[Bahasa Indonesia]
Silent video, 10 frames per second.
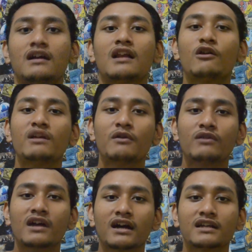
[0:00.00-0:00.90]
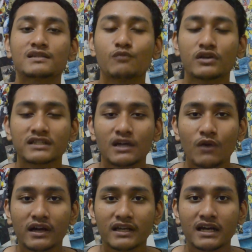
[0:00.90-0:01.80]
Lalu dia menggunakan semua sisa
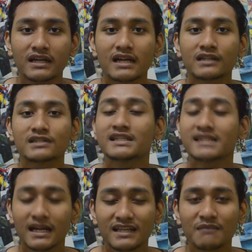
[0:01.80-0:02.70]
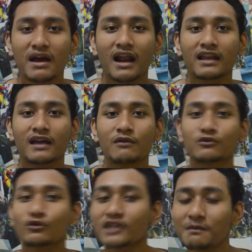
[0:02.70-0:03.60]
uangnya dan sisa kesabarannya
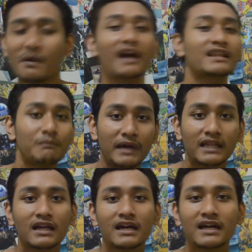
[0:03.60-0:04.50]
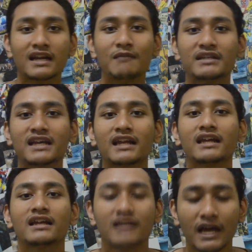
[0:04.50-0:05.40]
untuk terbang ke Tibet dan
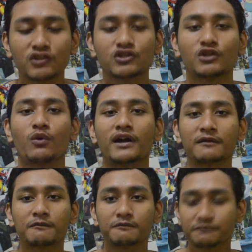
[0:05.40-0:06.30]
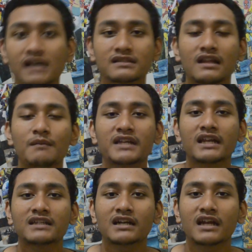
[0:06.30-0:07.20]
mencari The Ancient One. Setelah
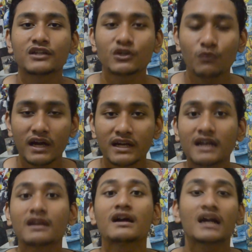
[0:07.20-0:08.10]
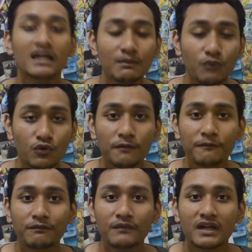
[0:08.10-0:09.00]
mencari sang dan Ancient One dan ketemu,
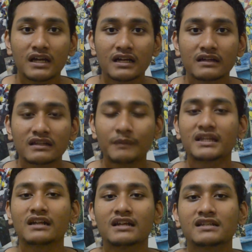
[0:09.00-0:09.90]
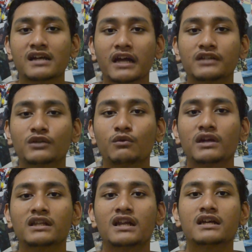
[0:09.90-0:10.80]
tapi ternyata sang Ancient
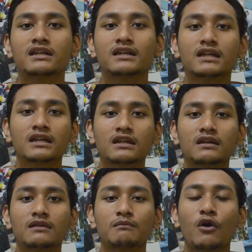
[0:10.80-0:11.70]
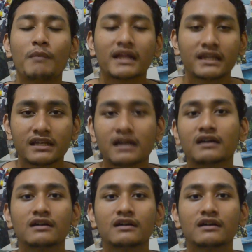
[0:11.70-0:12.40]
One tidak ingin mengobatinya.